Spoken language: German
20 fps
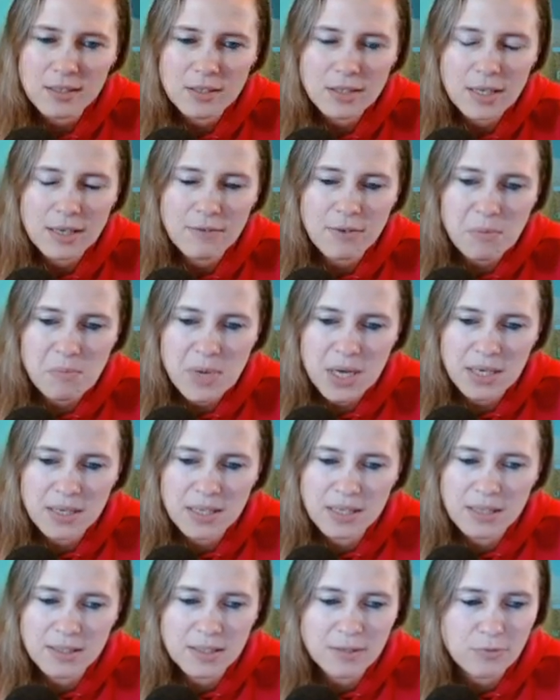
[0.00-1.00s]
die einfach mal einen
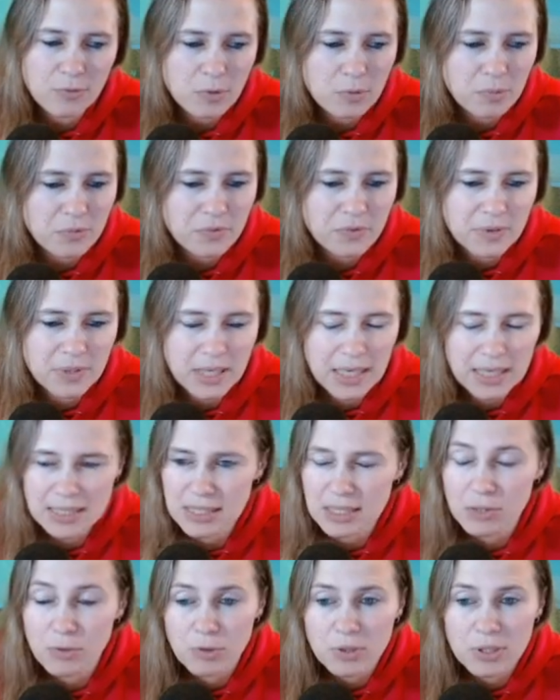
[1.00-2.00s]
LD5. Hatte
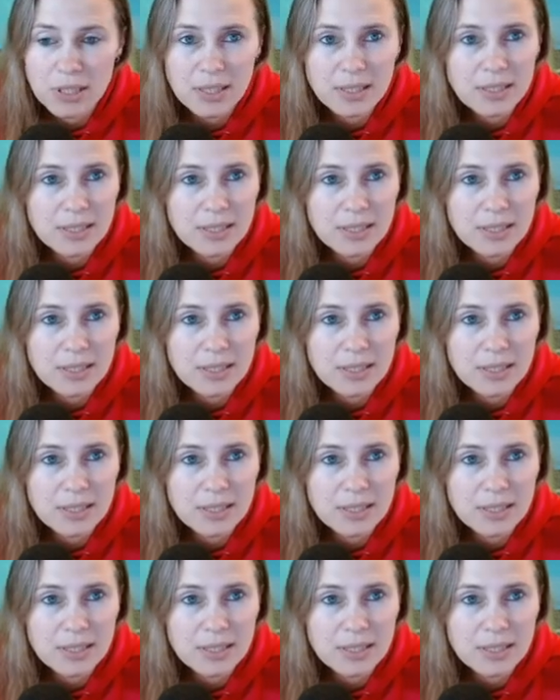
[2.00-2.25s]
ich noch nie.